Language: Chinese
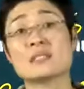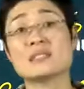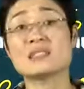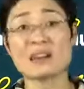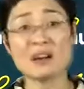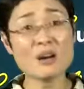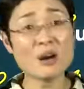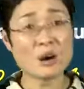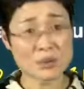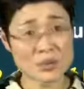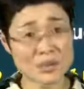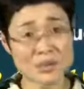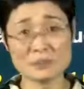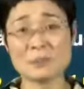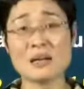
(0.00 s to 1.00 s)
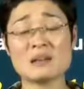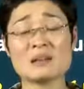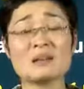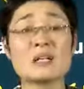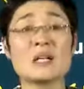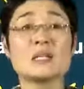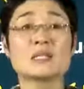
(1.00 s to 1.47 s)
想好行
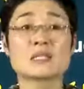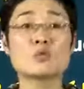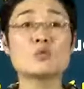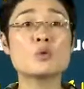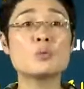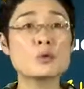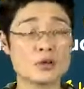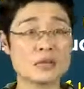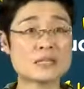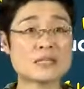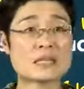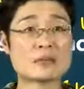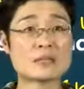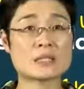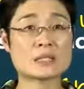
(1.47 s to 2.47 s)
吗？”结果我表哥在前，